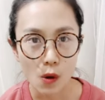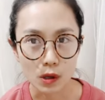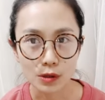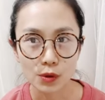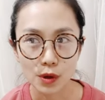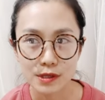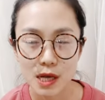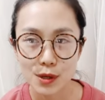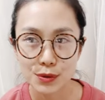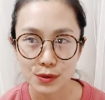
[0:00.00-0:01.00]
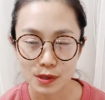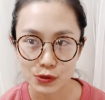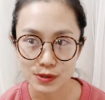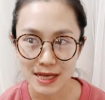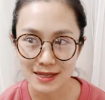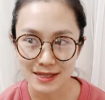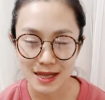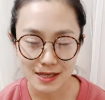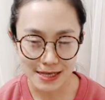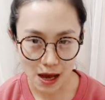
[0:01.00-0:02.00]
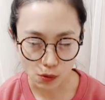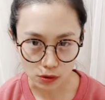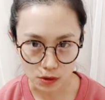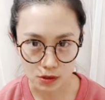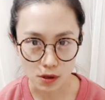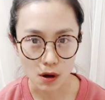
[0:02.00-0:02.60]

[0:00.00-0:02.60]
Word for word: 我和多肉相遇呢，就在今天下午的时